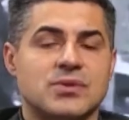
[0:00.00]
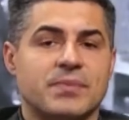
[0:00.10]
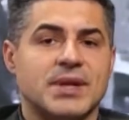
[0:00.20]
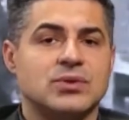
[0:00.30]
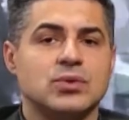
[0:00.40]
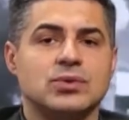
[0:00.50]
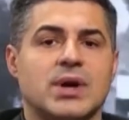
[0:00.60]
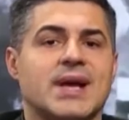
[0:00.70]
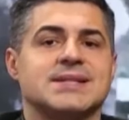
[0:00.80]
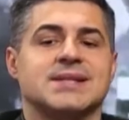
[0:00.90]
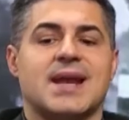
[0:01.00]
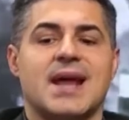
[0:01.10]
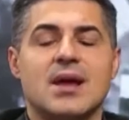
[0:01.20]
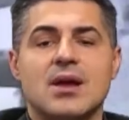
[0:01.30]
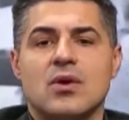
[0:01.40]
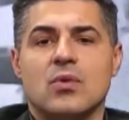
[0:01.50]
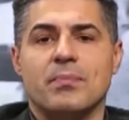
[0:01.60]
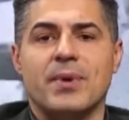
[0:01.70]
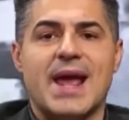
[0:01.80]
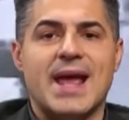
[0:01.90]
soprattutto a essere
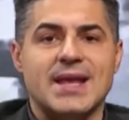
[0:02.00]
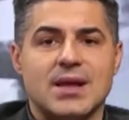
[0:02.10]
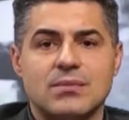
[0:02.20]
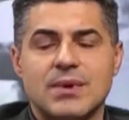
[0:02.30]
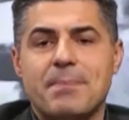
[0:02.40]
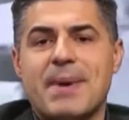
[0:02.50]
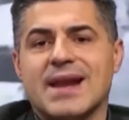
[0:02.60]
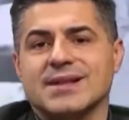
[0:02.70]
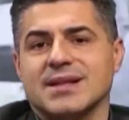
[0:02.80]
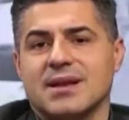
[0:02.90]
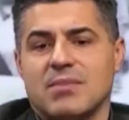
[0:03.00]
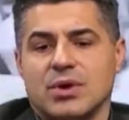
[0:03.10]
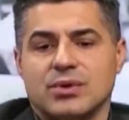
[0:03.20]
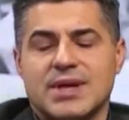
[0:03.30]
un player, una parte del mondo.